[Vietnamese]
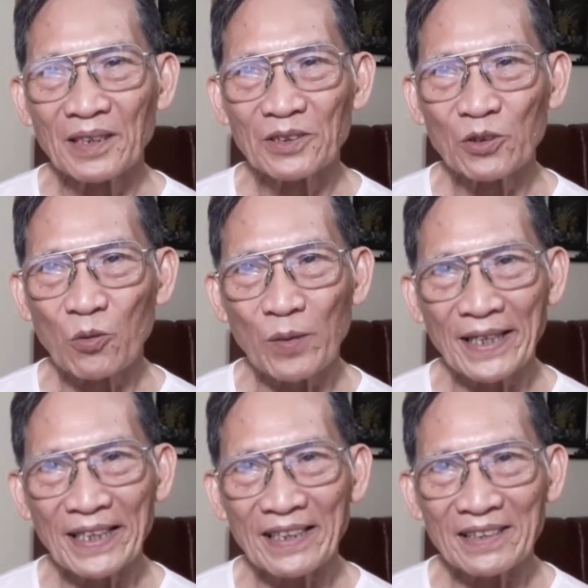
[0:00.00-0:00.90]
nhục
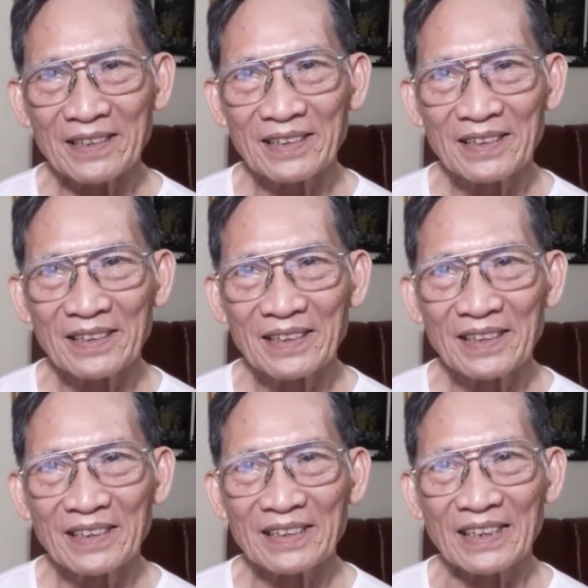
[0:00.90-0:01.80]
quế
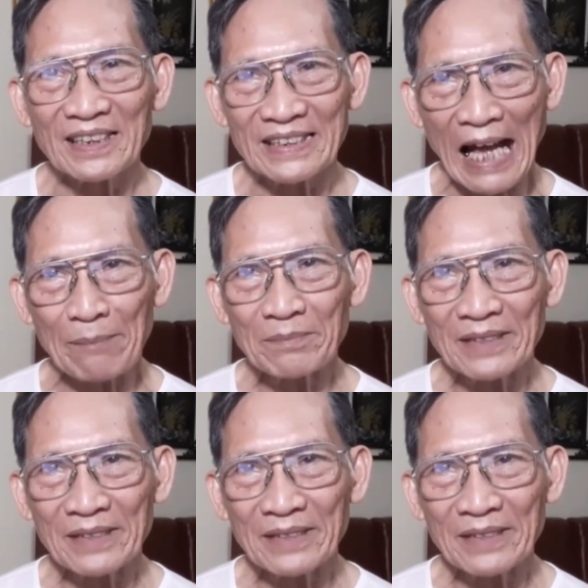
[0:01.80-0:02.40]
từ 8